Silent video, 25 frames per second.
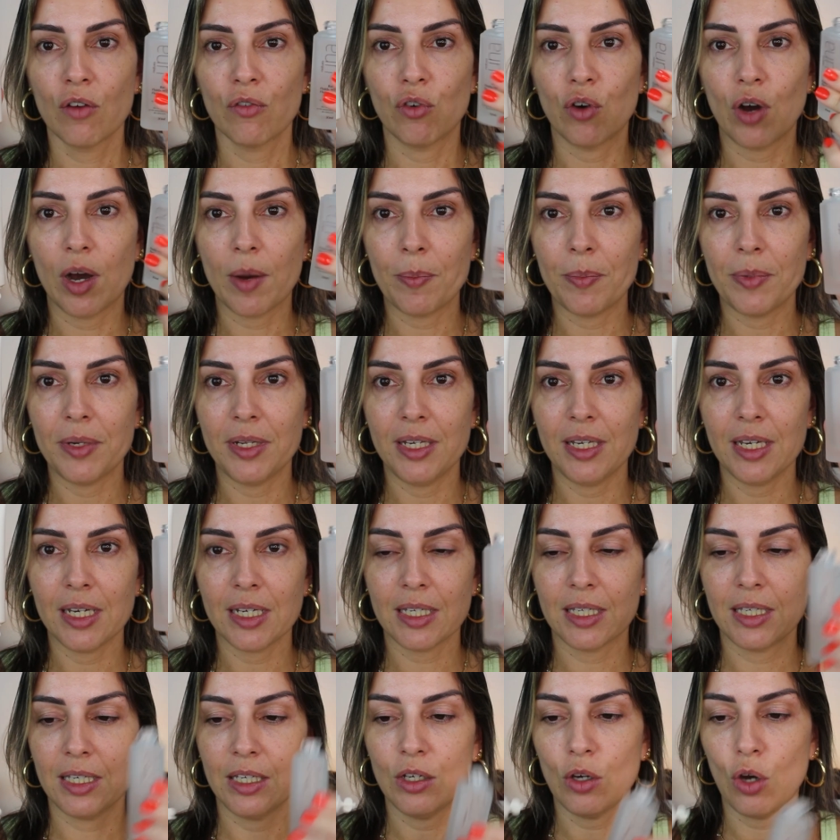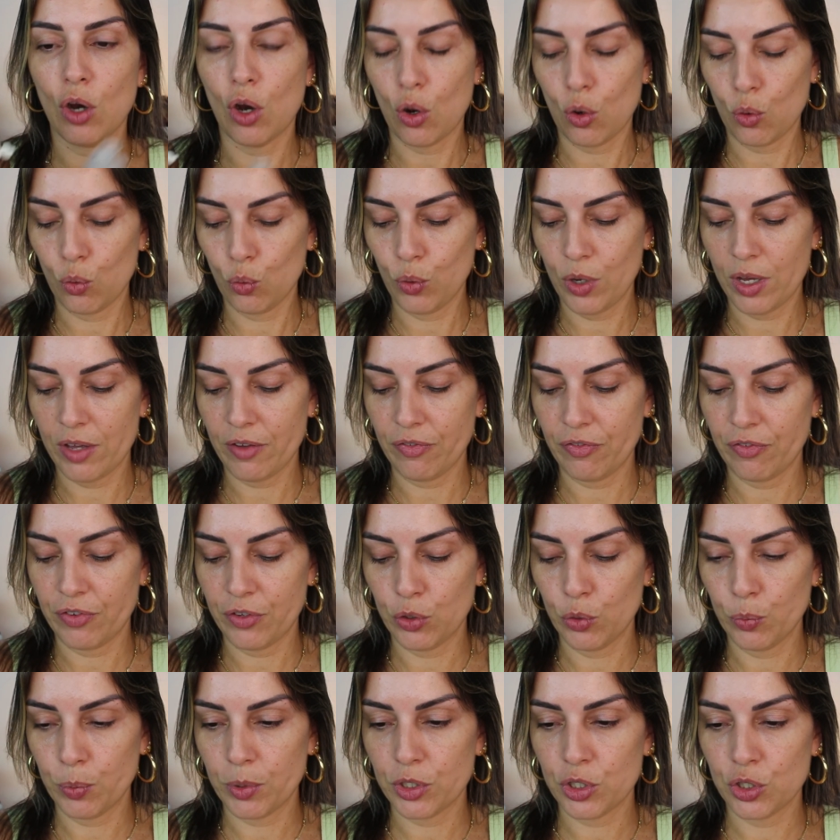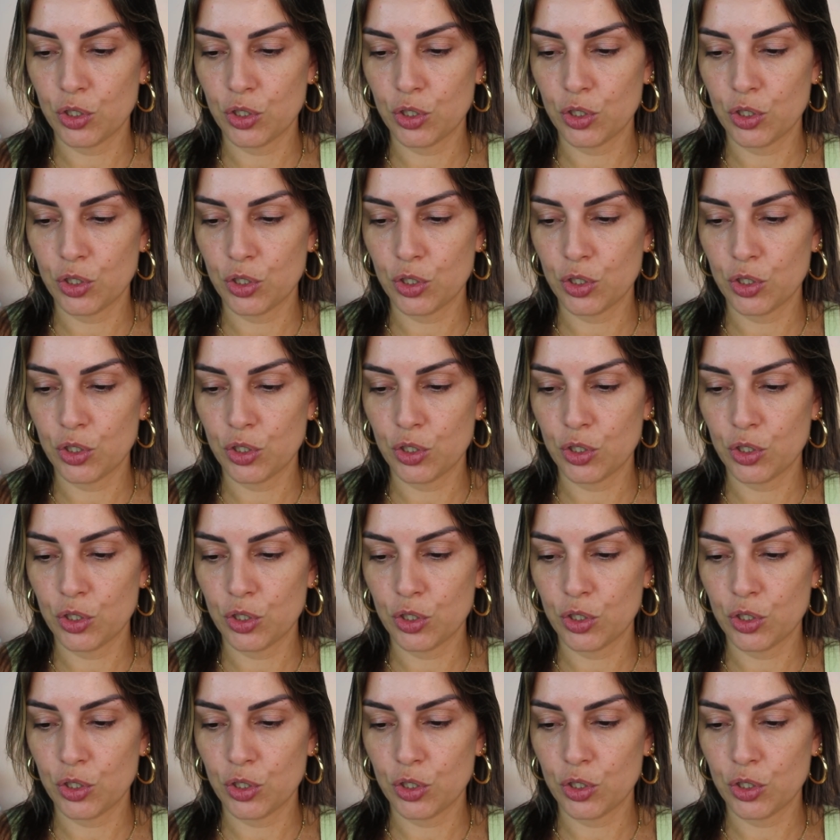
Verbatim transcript: Vou abrir aqui, ó, o refil pra